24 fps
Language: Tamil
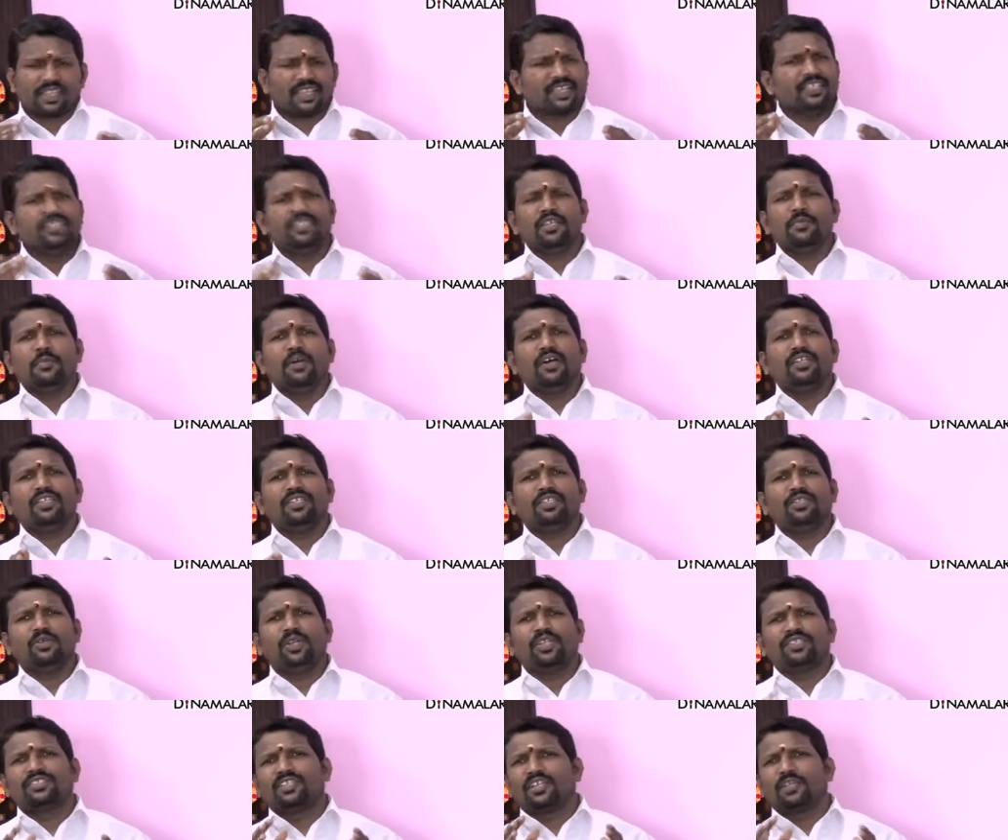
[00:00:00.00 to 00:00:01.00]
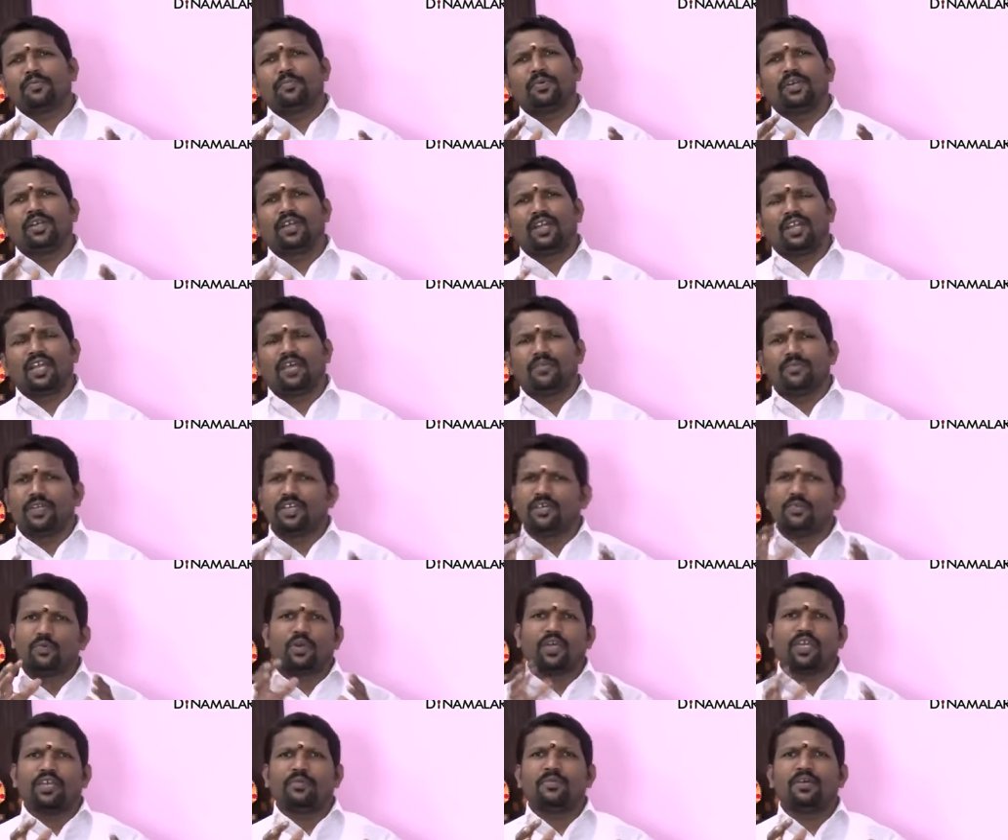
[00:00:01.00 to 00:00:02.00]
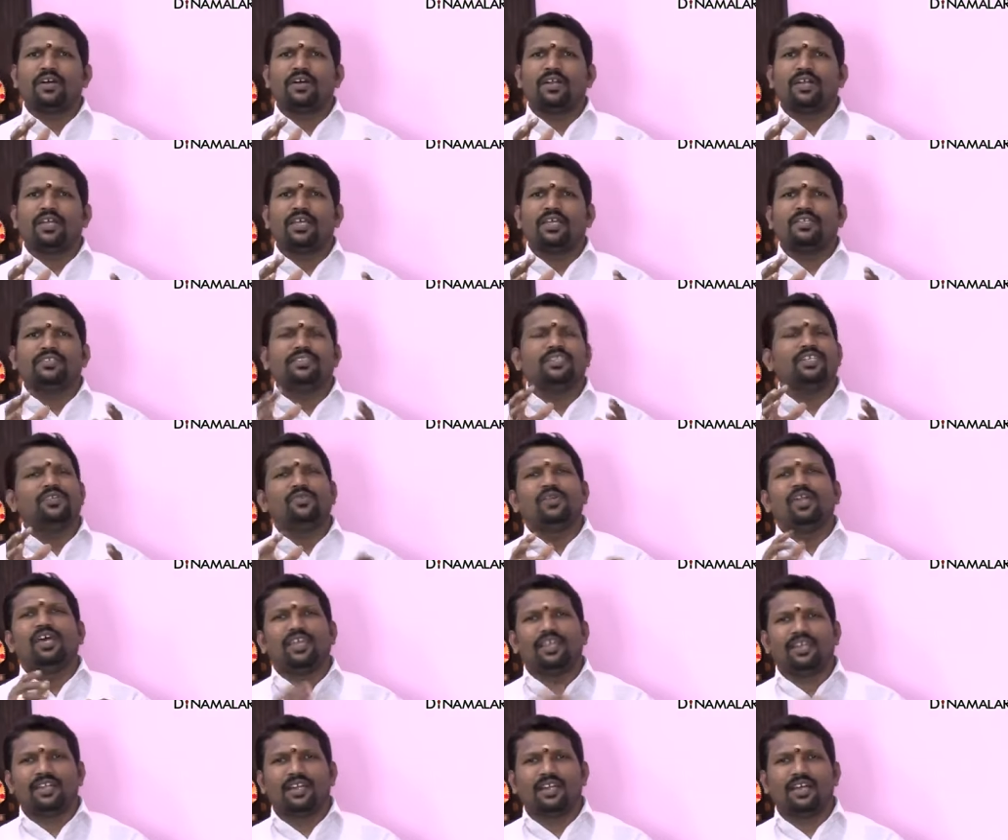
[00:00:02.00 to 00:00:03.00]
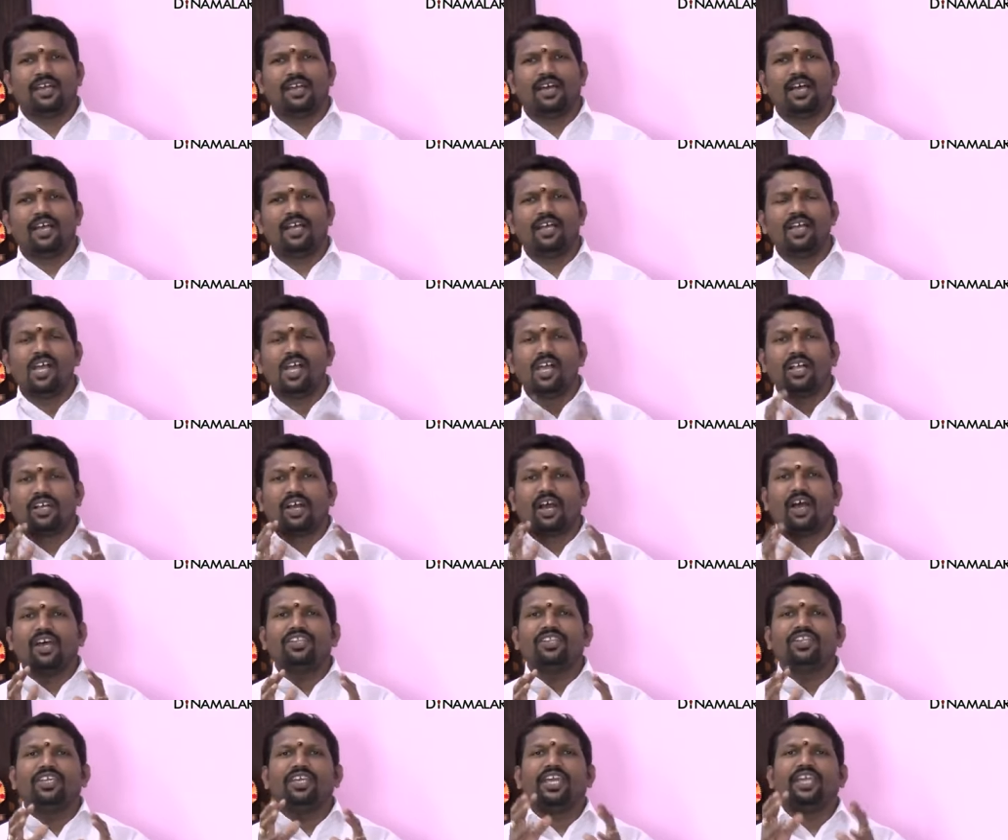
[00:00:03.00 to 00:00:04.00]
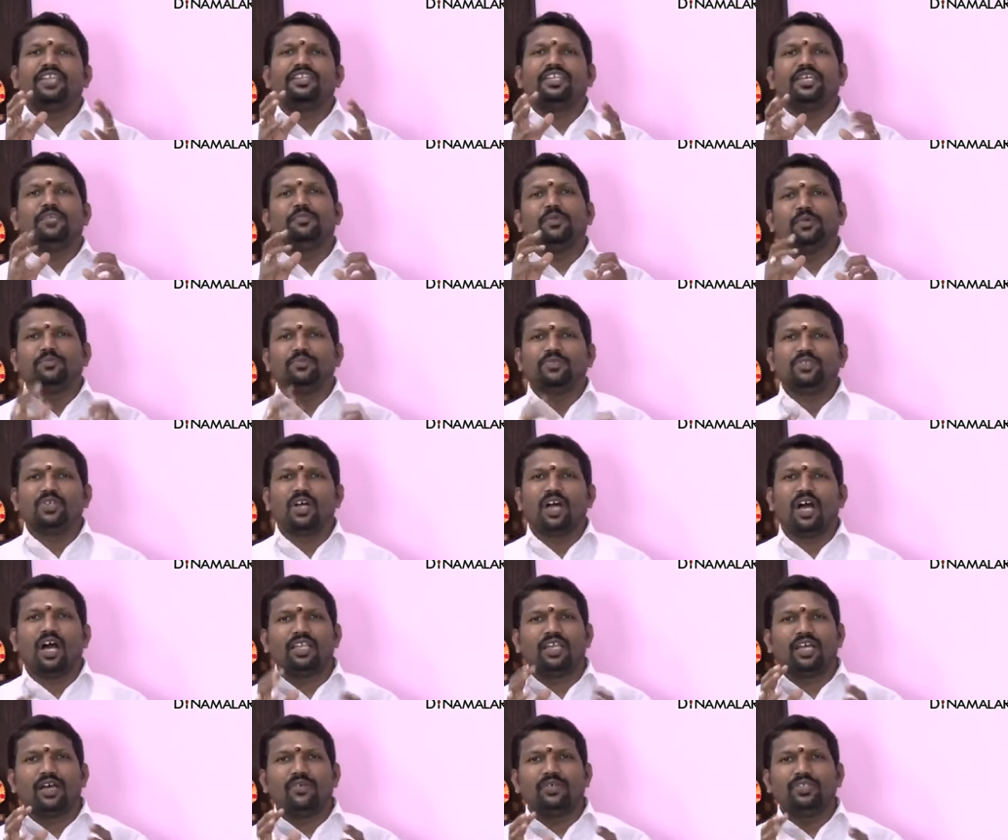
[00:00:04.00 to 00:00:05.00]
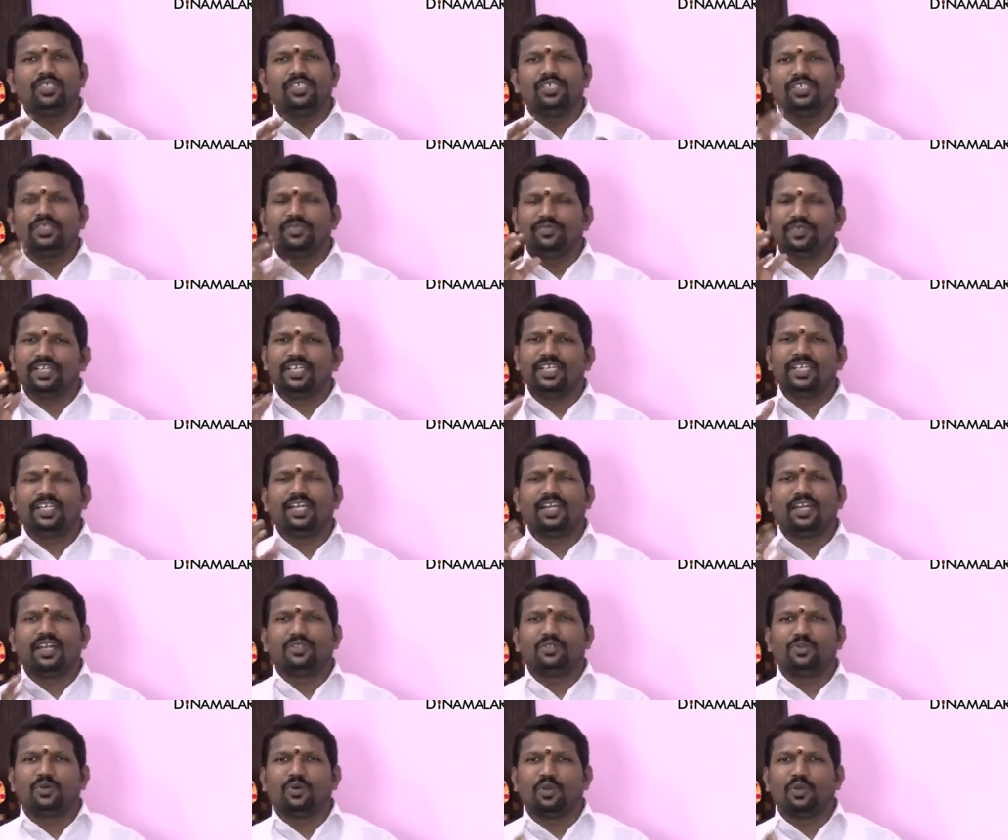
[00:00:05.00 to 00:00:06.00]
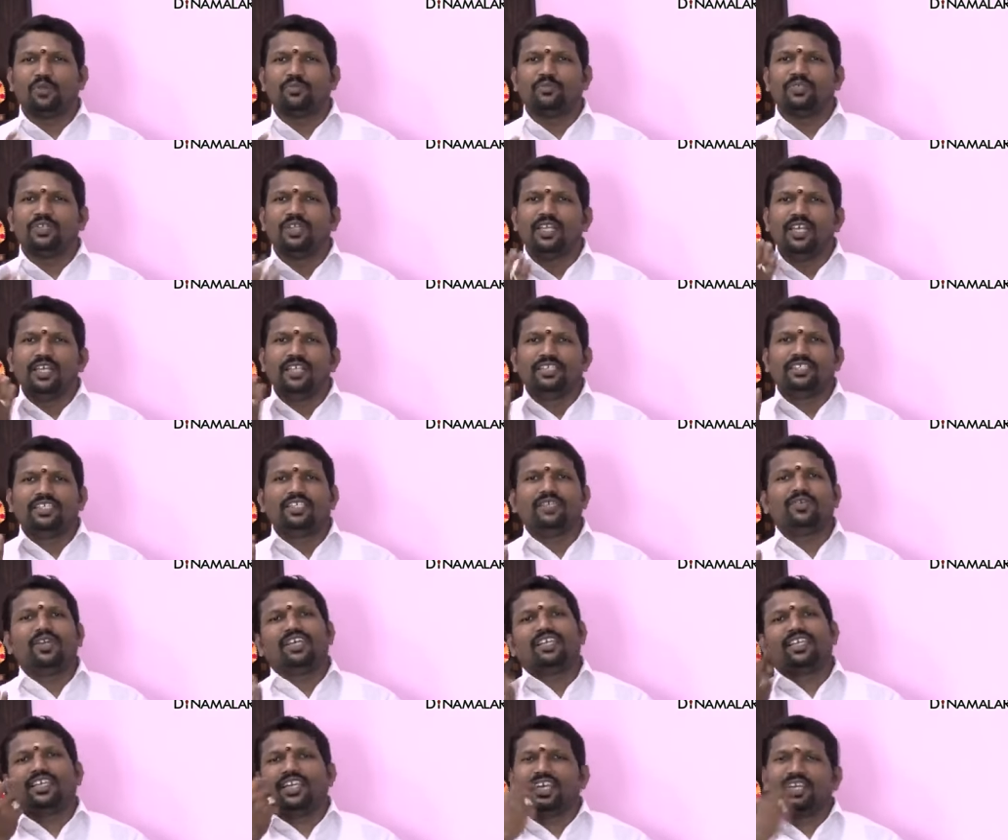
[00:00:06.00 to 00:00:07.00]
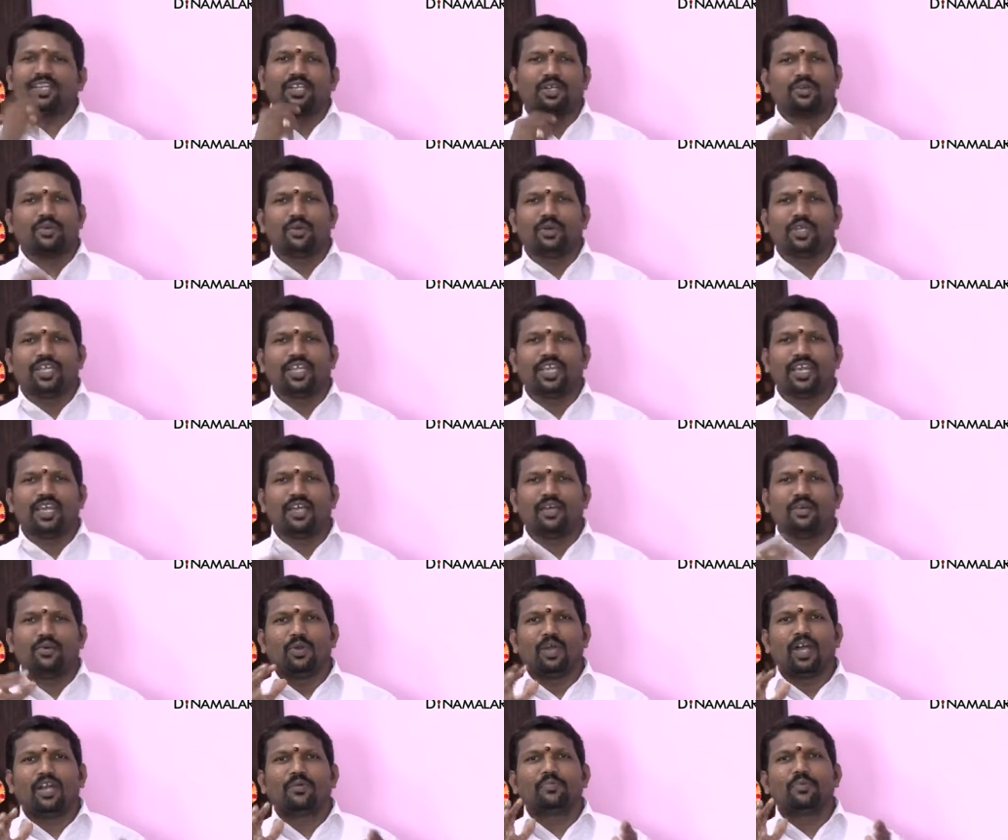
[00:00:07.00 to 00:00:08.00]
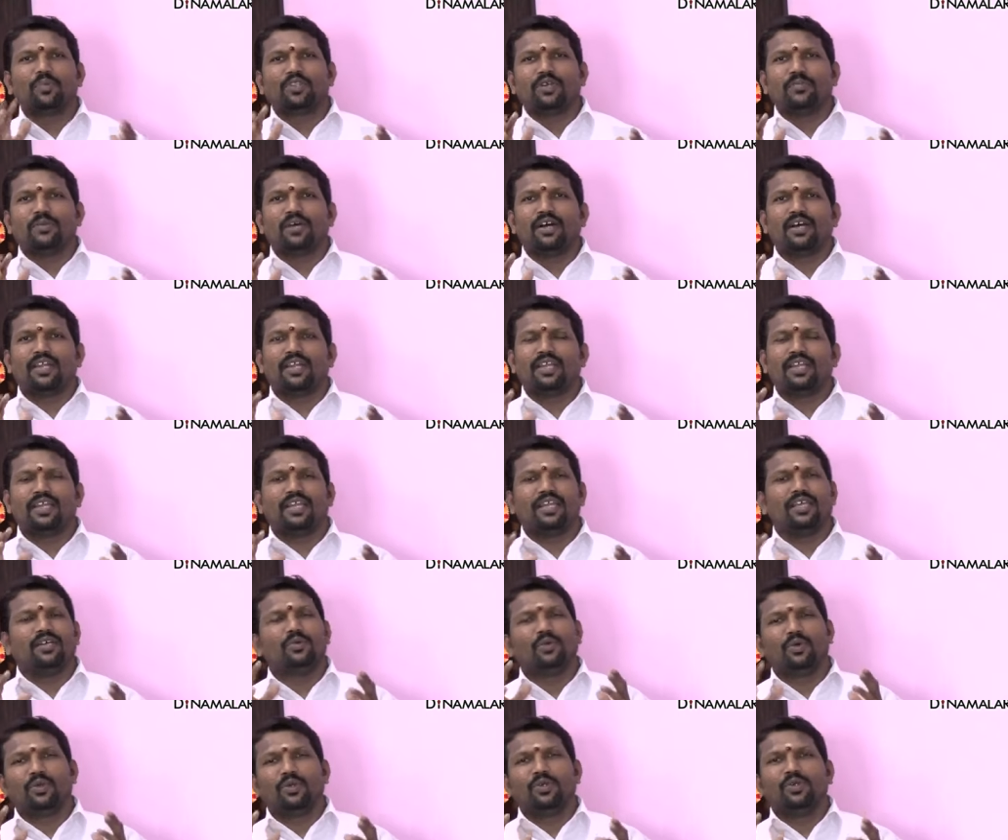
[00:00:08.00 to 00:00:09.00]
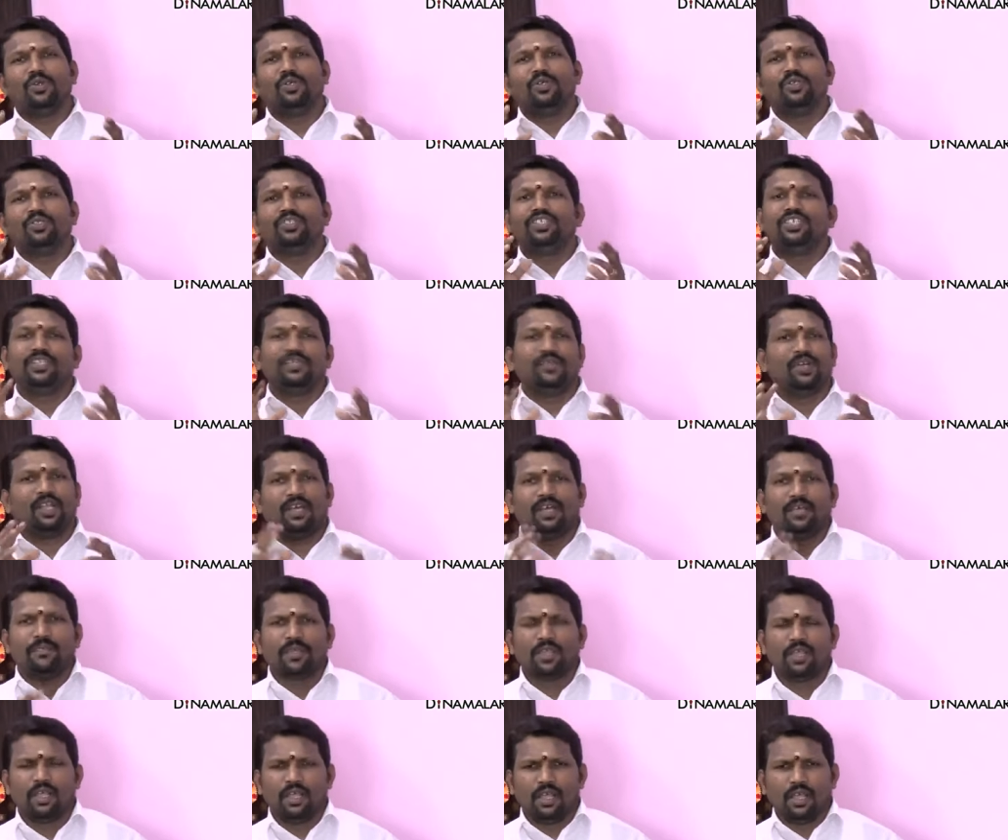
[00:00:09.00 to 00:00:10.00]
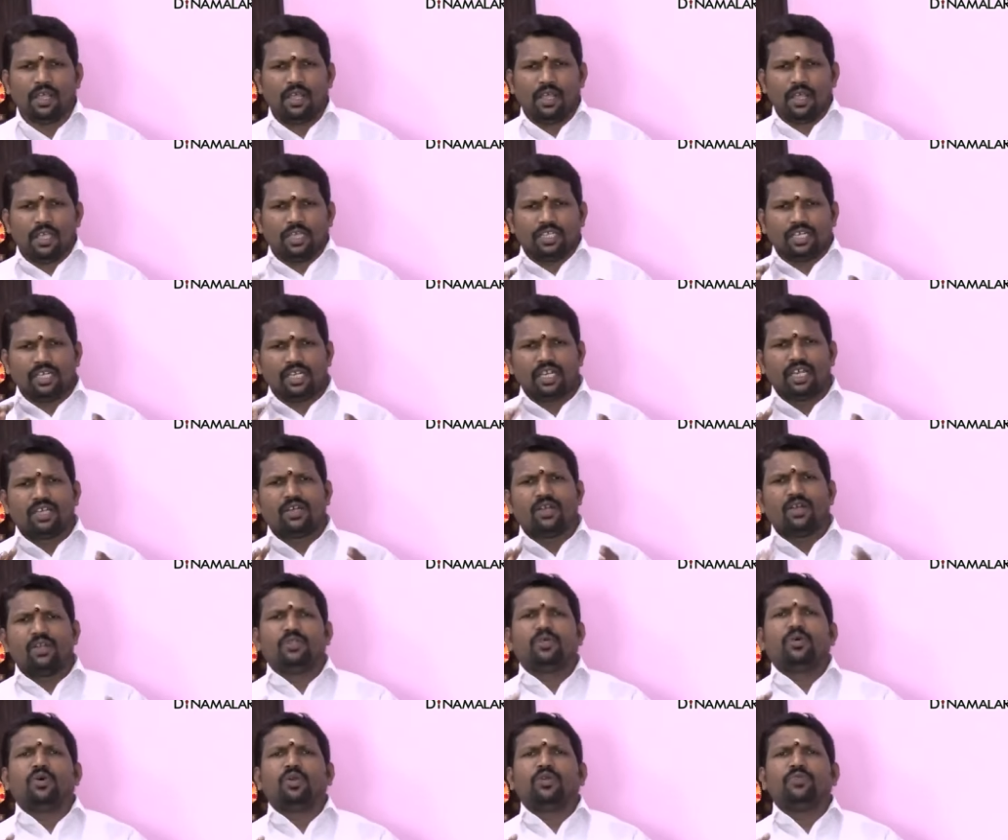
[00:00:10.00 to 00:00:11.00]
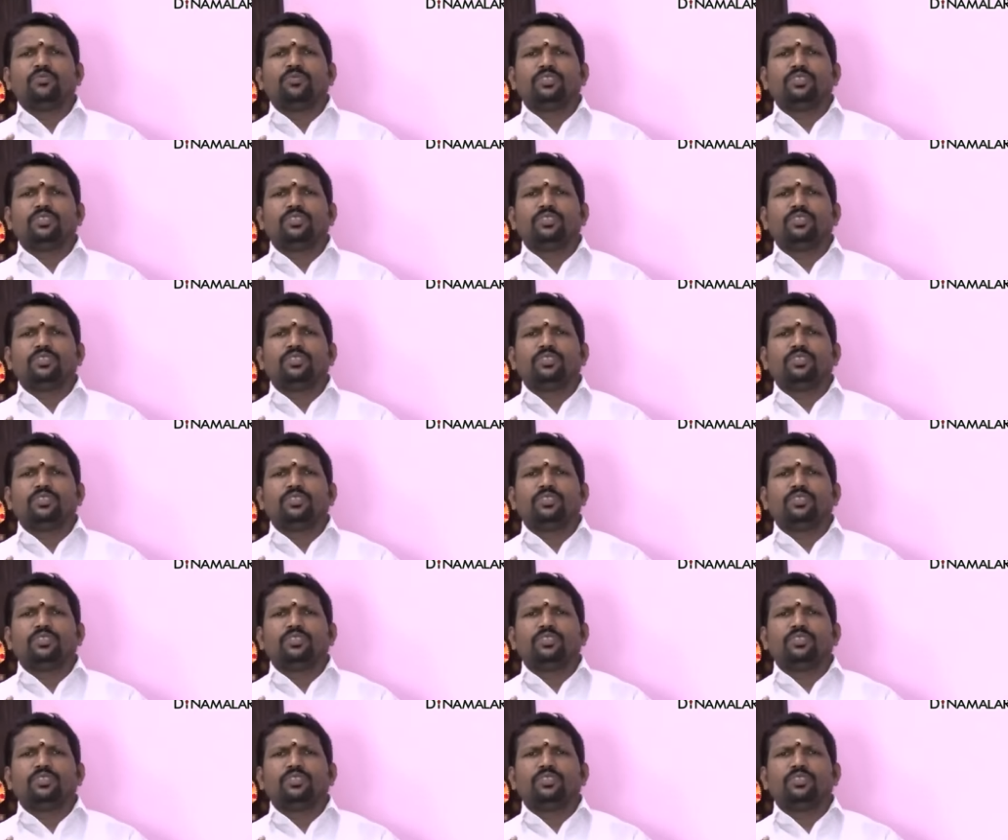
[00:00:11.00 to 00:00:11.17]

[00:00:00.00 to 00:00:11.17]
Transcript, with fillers: இந்த மாதத்தோட சிறப்புகளில் மிக முக்கியமான திருவிழா என்னன்னா கார்த்திகை தீபம் அதாவது வீடுகள் தோறும் திருவிளக்கு ஏற்றக்கூடிய ஒரு அற்புதமான ஒரு திருவிழா இல்லங்கள் தோறும்